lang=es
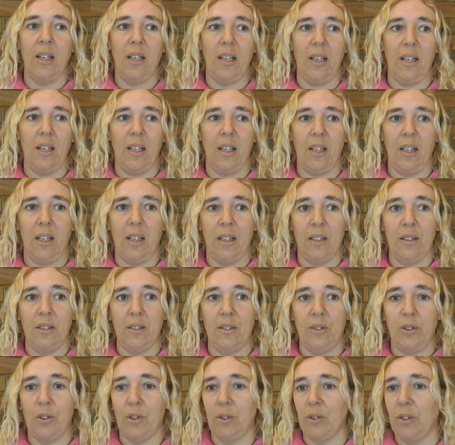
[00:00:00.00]
Eh,
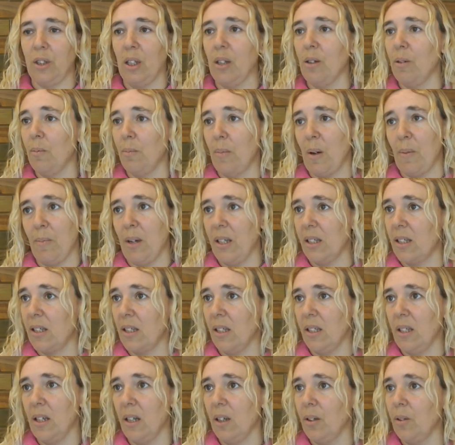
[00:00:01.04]
yo tengo mamás
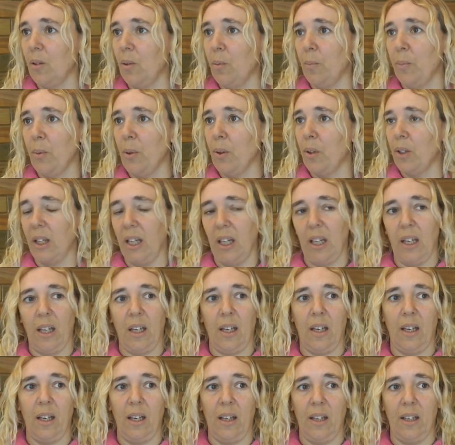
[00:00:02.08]
en el grupo
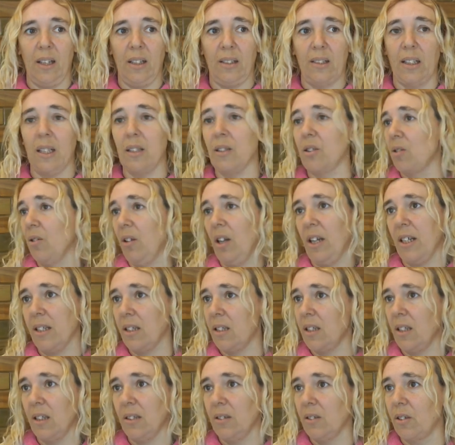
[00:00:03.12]
que están solas
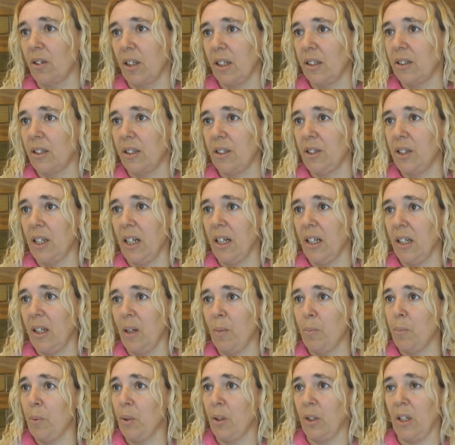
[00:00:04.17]
haciendo
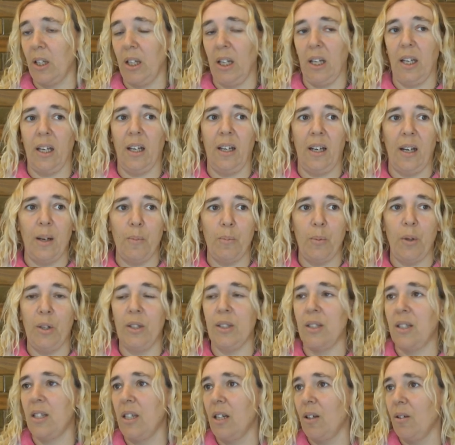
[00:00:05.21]
rastrillaje porque la
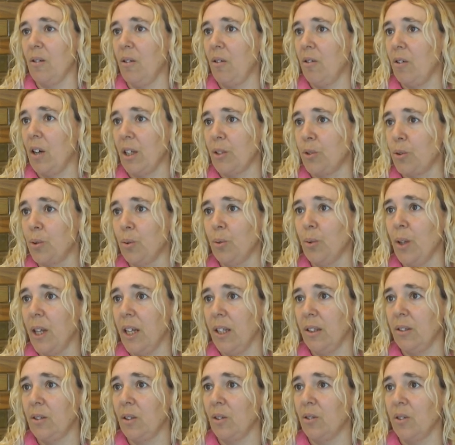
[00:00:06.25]
policía no los
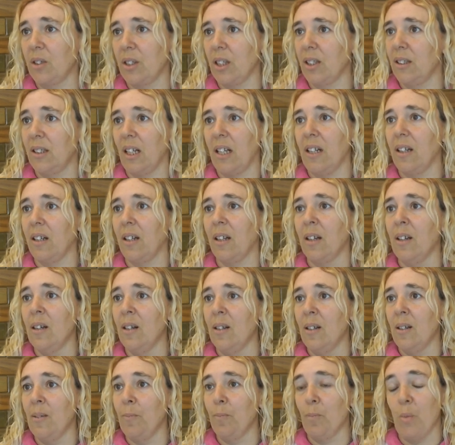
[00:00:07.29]
ayuda, entonces están
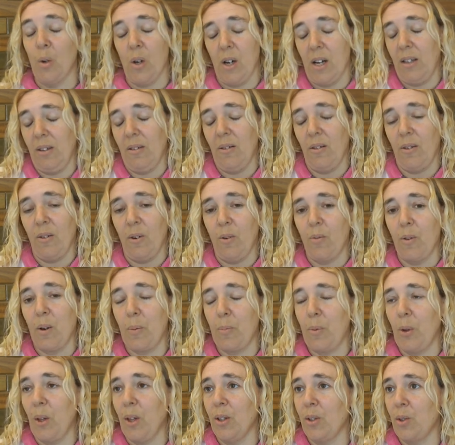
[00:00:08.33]
buscando los
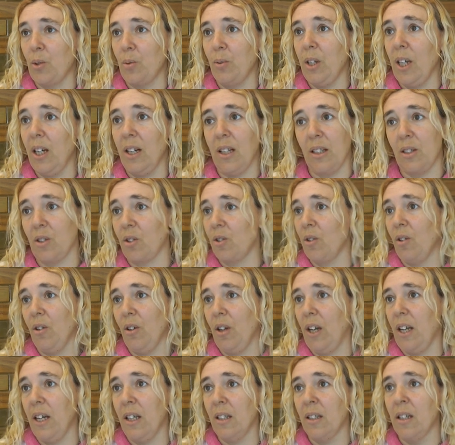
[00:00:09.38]
cuerpos de su hija
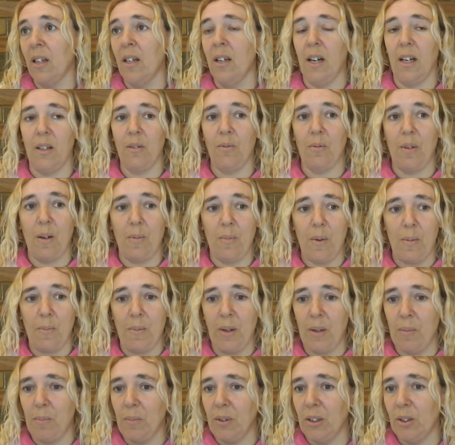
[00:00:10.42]
sola. Hay una
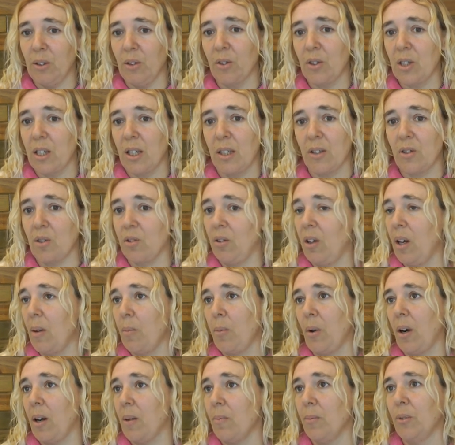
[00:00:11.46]
mamá en Mendoza sola
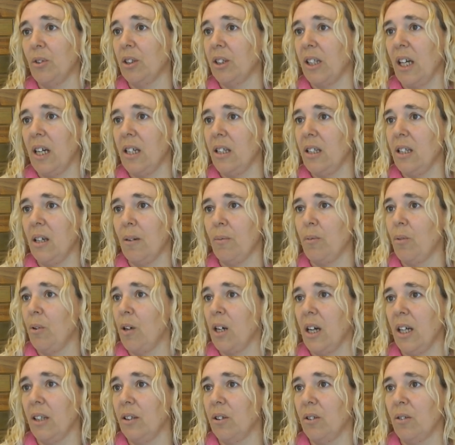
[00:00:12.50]
por la montaña
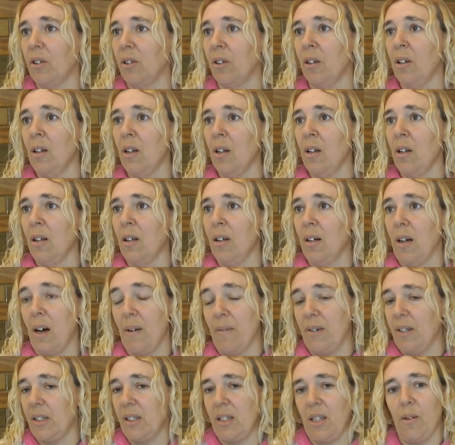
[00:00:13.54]
buscando a
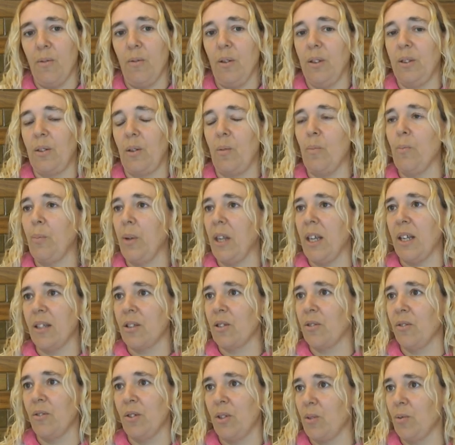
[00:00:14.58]
ver si encuentra un
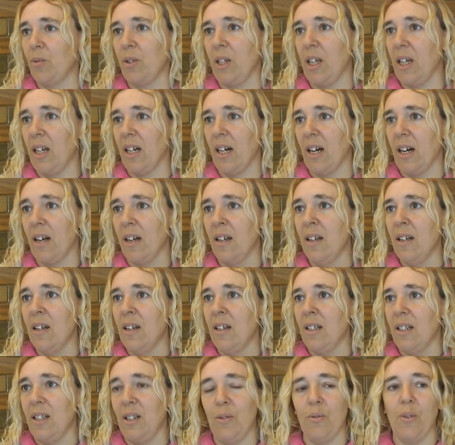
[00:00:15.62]
pedazo de su hija.
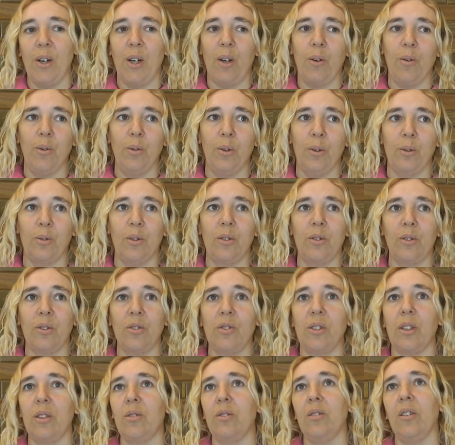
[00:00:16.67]
Y no es justo.
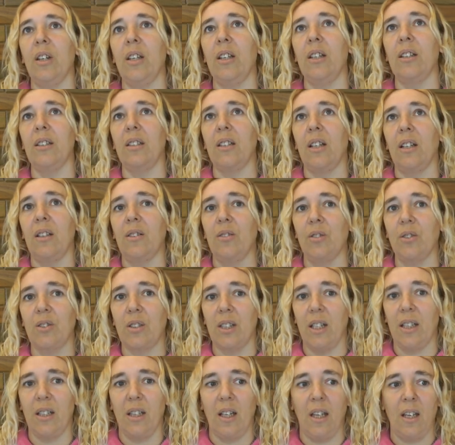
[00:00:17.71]
Entonces todas estas
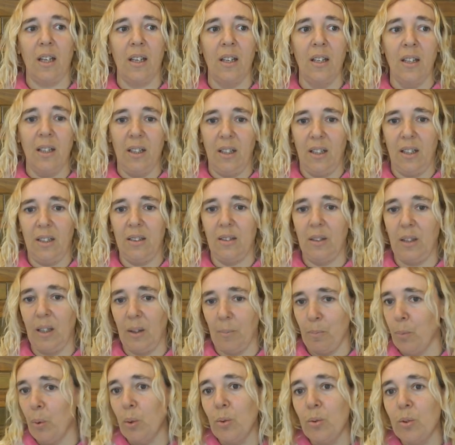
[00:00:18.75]
cosas que, este
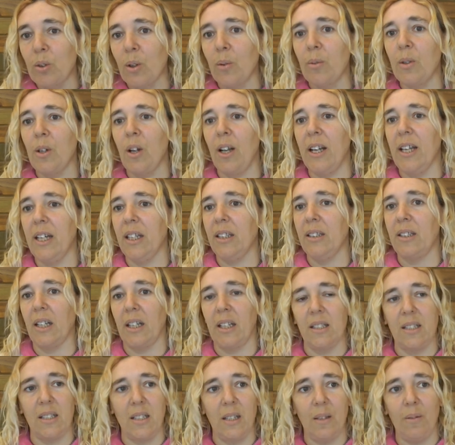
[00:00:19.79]
punto violeta,
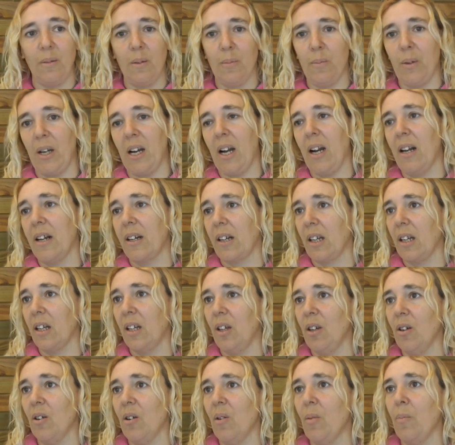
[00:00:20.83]
que sirve para la
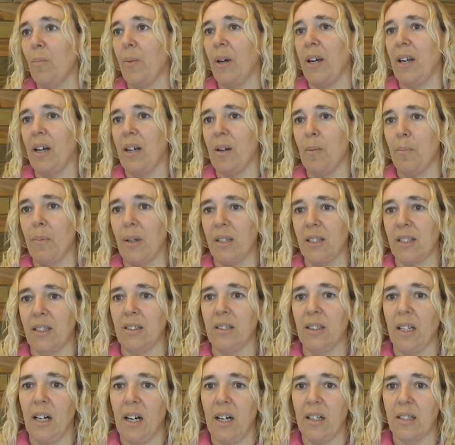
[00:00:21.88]
región, para
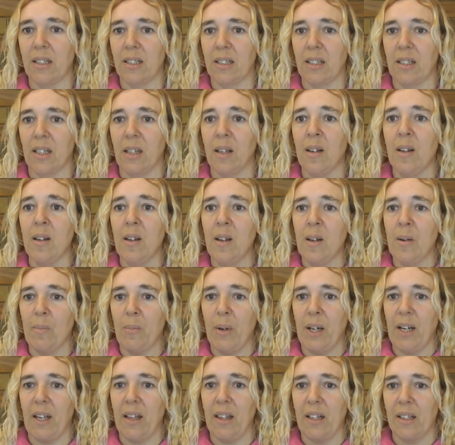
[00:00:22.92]
capacitarse,
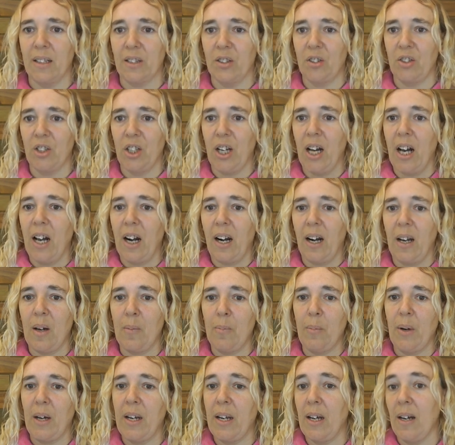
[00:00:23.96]
para dar charlas,
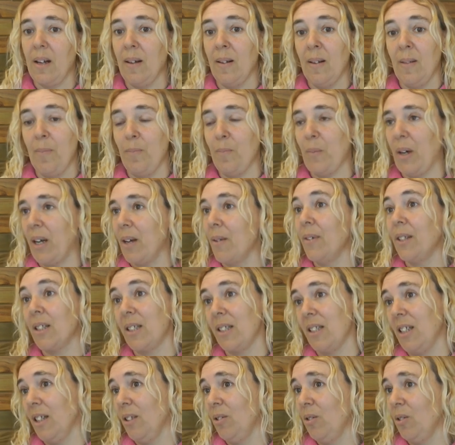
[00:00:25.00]
para, para ver
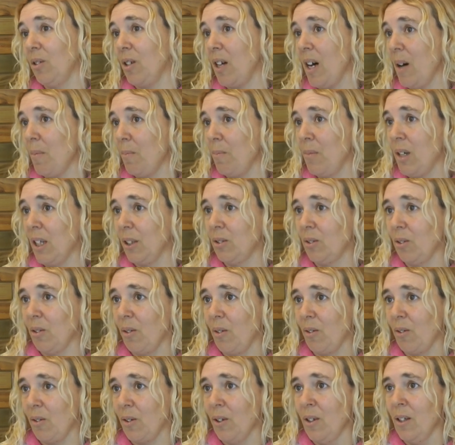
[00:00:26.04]
si esto cambia
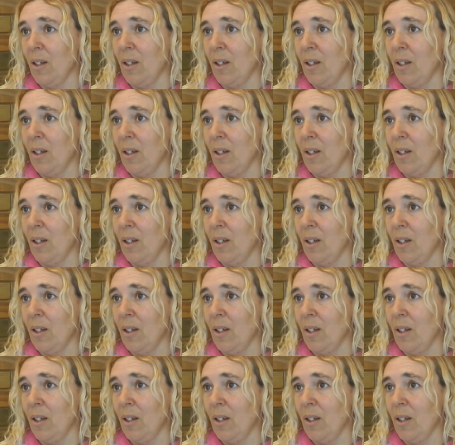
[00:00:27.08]
todo.